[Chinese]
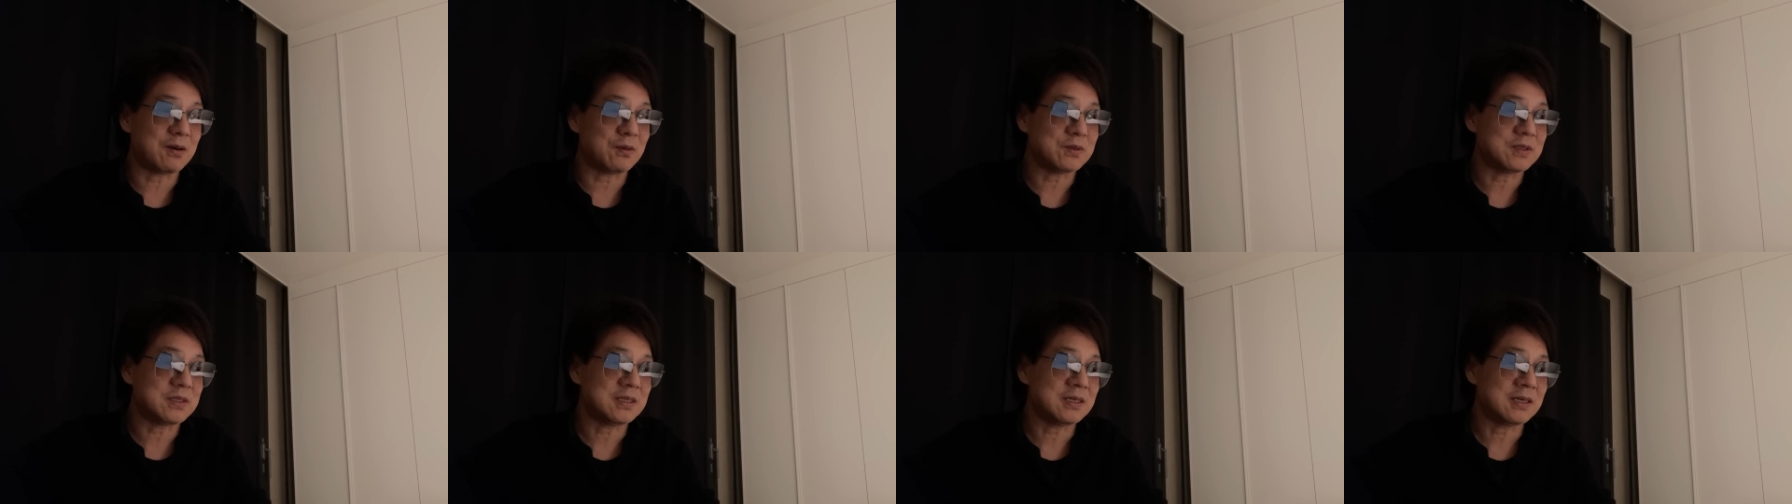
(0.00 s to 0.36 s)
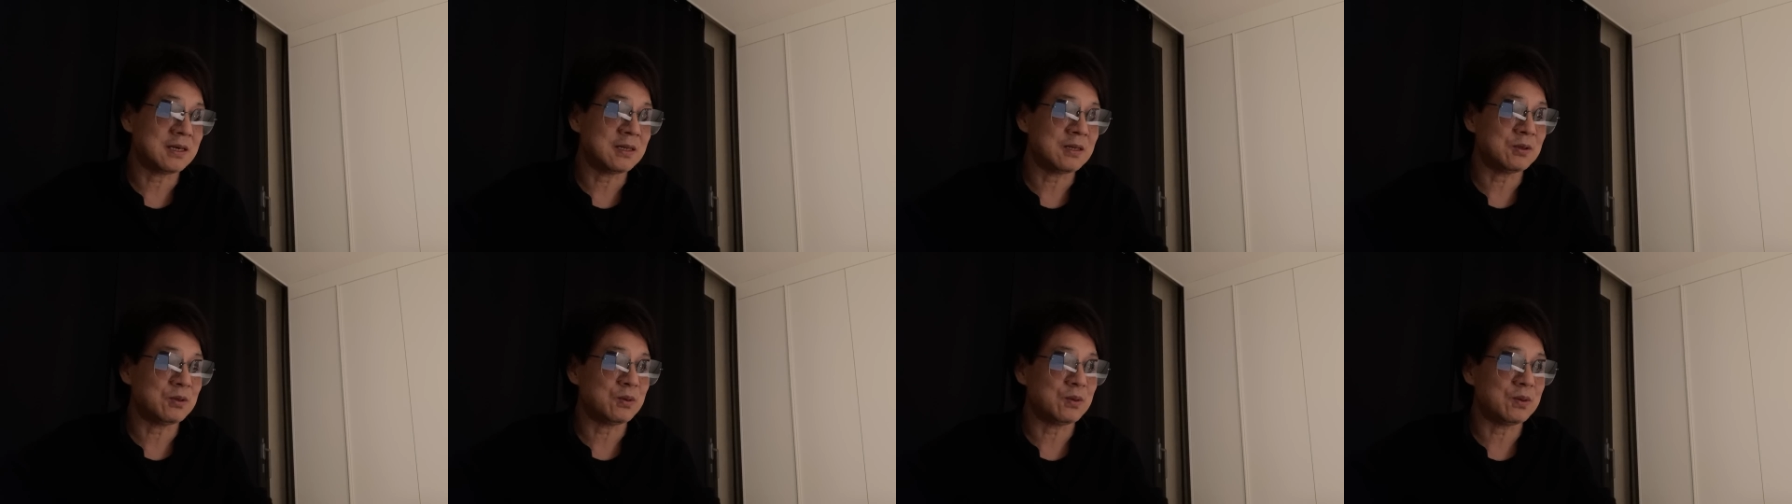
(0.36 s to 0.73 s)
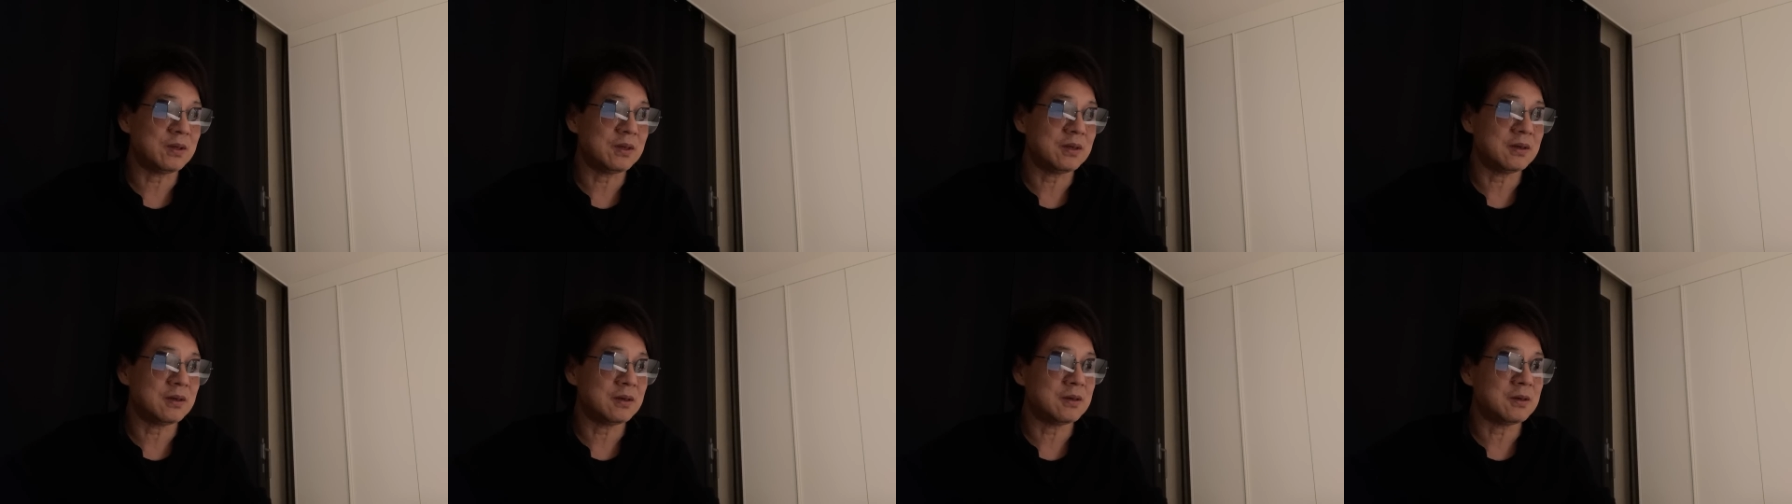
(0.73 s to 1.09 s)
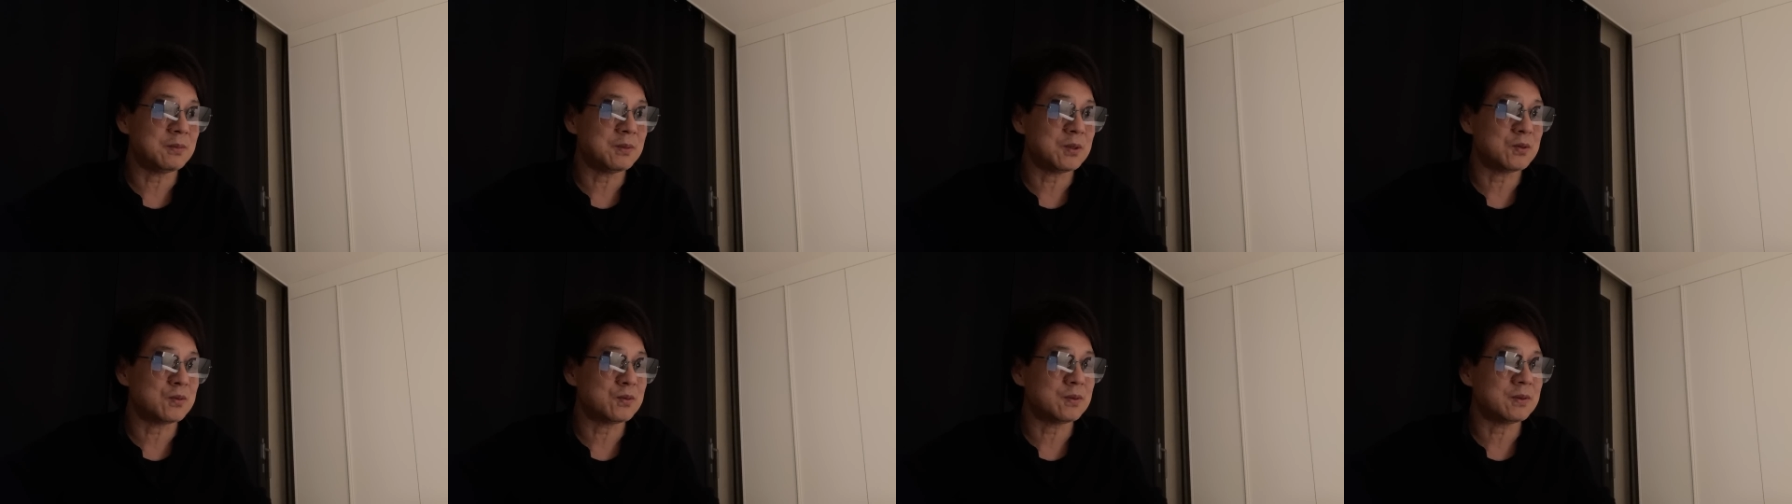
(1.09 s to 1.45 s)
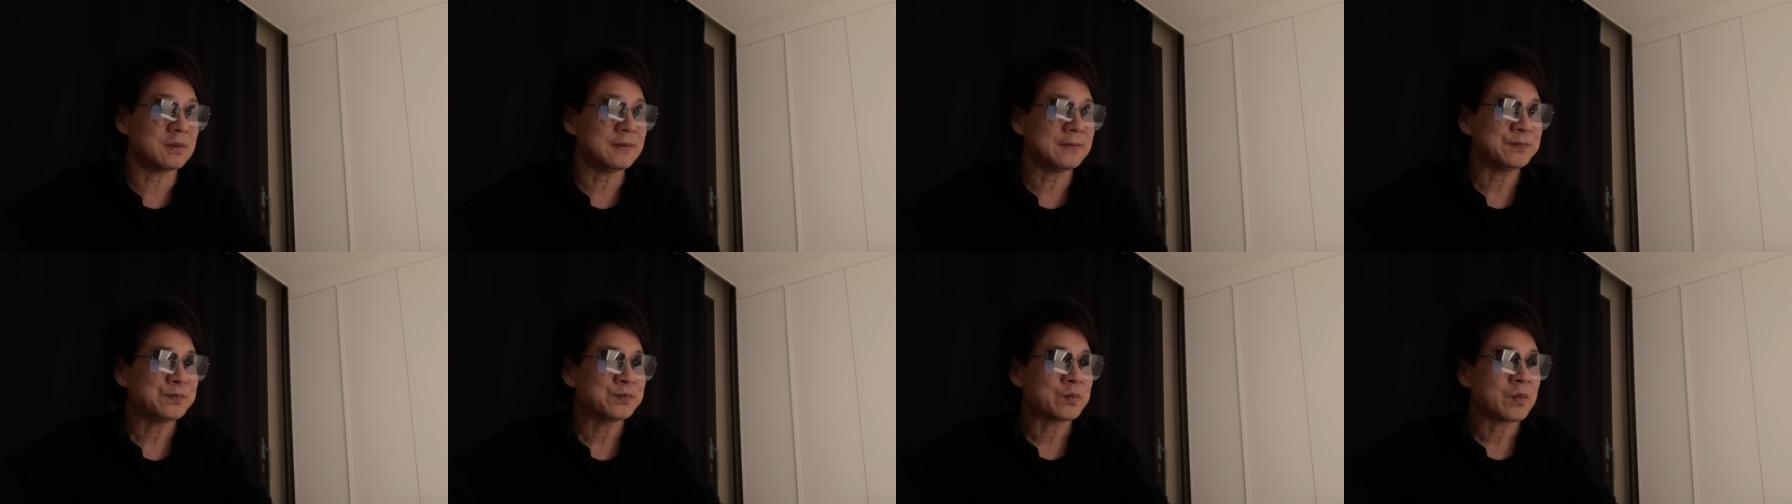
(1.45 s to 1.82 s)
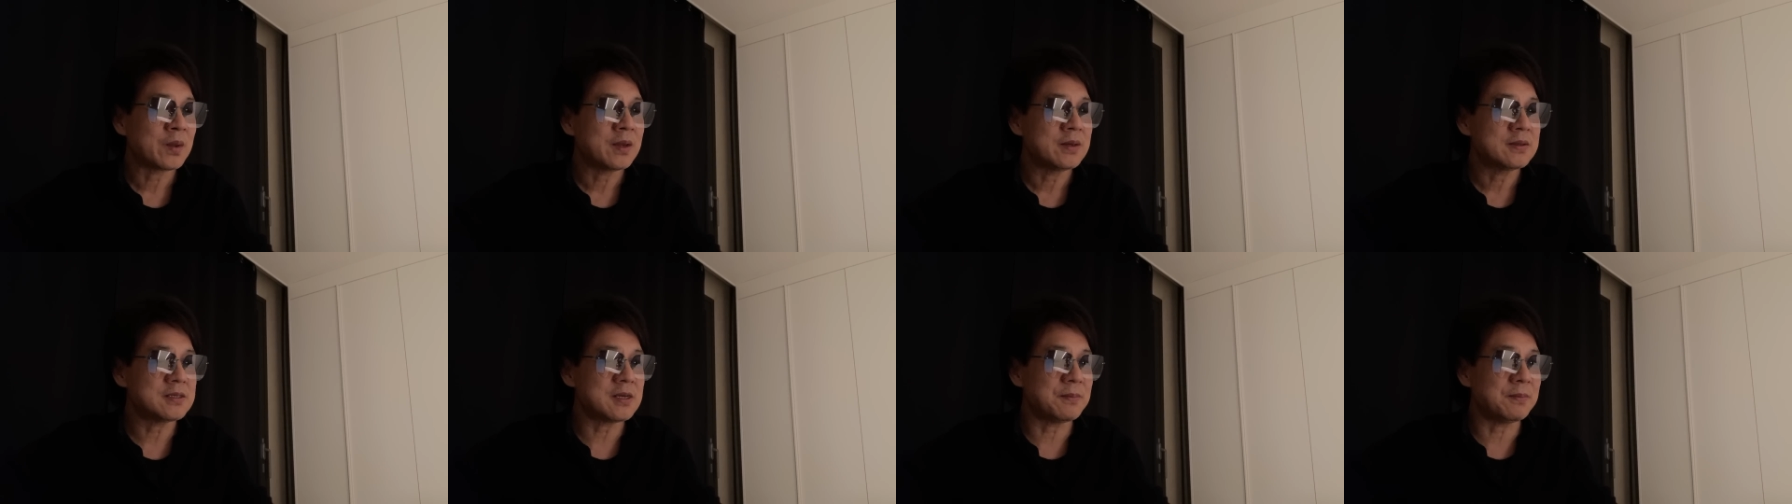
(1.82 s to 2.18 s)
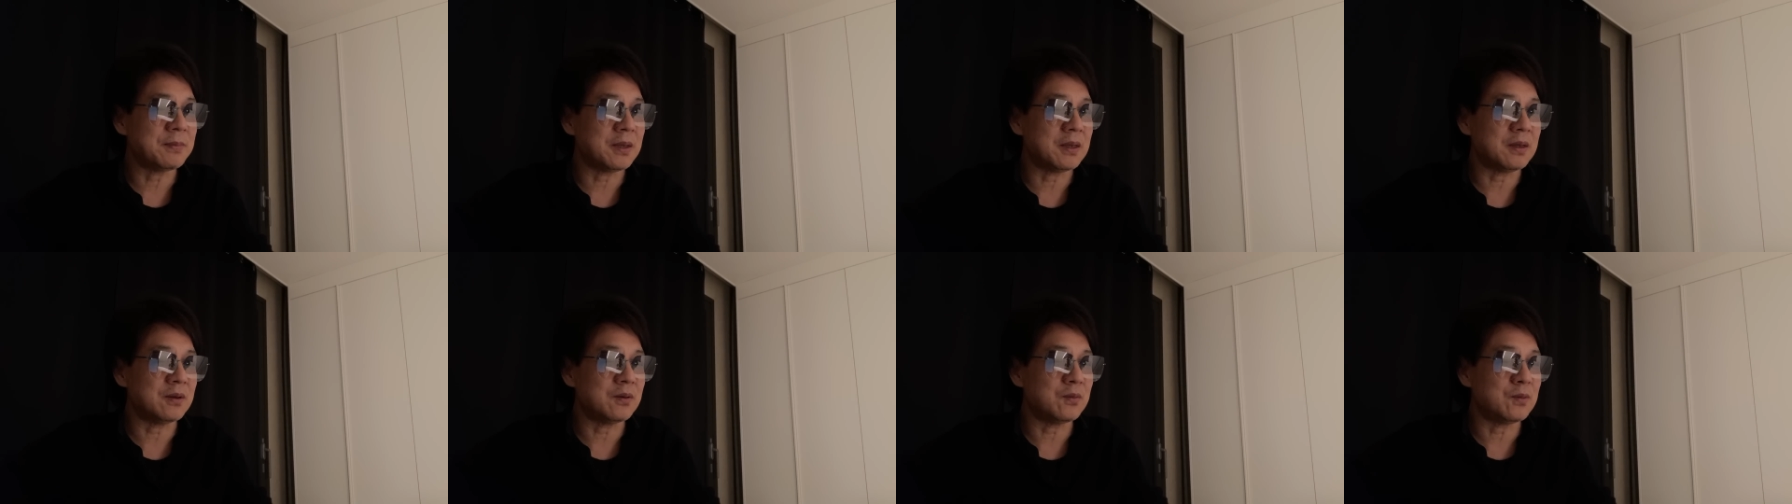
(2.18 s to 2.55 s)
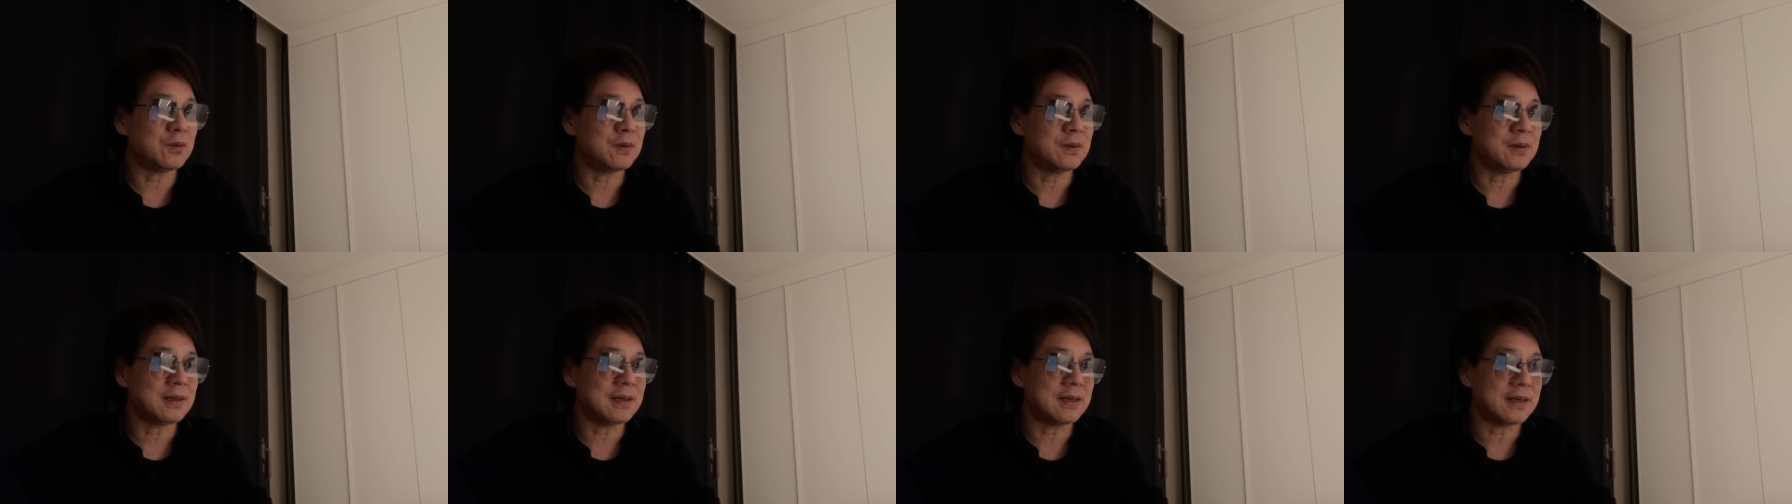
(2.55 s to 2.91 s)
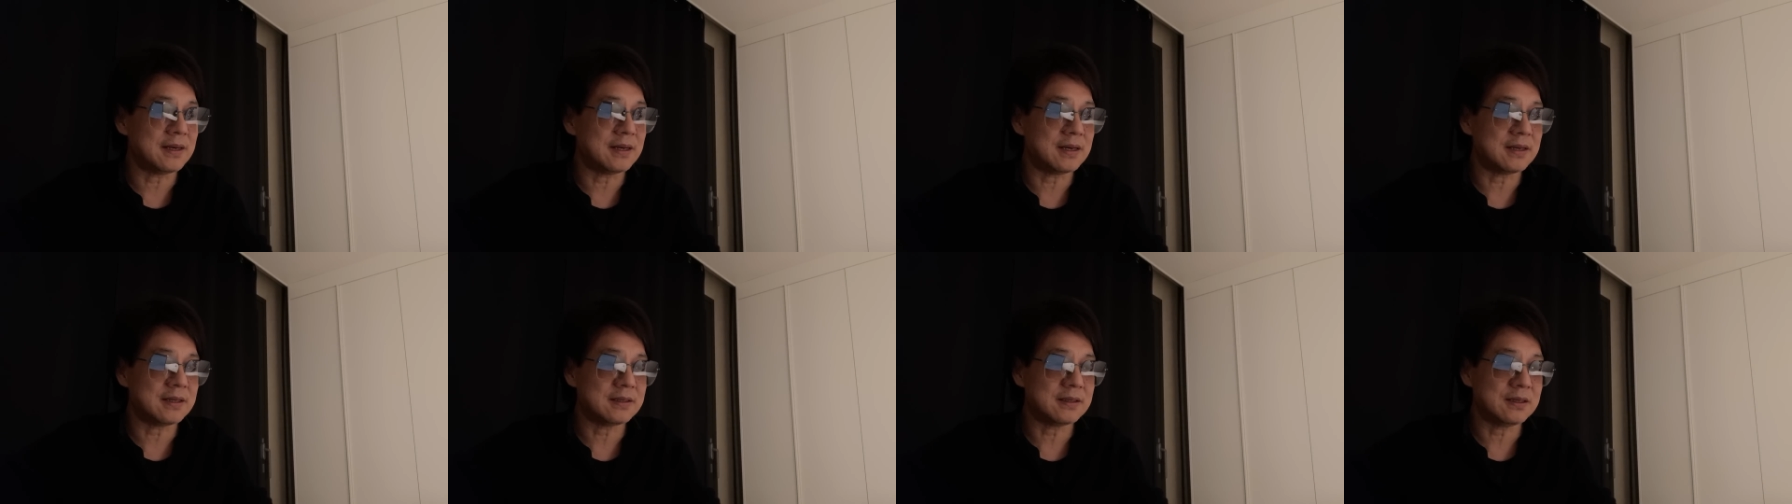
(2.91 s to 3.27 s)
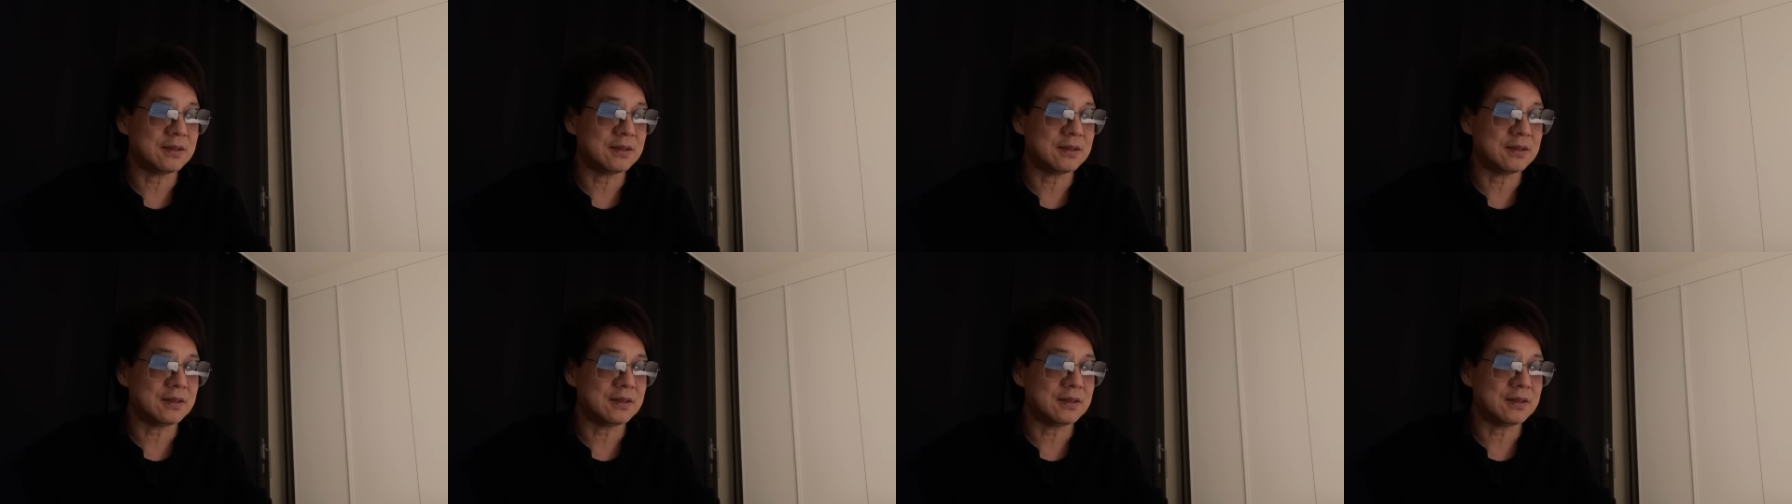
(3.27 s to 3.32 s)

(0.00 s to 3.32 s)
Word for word: 我今天看到有一个哥们儿说，在美国啊，